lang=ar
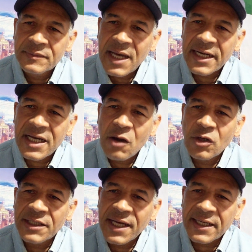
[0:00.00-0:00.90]
حركة
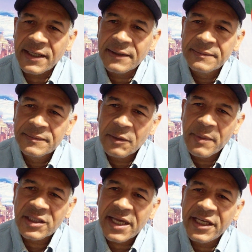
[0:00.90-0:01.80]
ولاد حركة
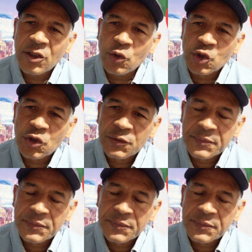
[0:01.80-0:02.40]
ما تغيروش